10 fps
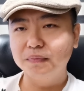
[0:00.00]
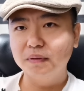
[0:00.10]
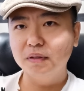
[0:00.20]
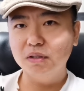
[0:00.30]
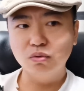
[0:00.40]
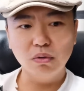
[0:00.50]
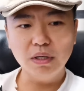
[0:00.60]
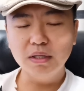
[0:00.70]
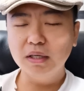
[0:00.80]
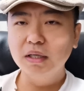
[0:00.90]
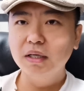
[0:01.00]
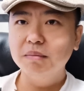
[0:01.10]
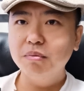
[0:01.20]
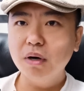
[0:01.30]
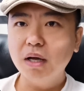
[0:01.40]
那所以呢，
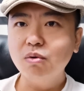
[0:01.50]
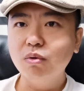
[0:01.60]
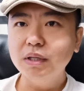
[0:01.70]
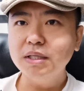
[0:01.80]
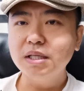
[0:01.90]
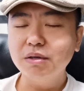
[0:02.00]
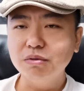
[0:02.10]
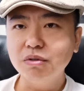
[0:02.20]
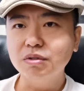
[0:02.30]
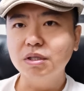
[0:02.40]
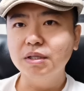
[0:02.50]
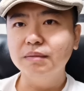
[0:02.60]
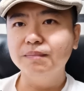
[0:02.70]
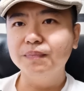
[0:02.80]
波兰国内现在有一种声音，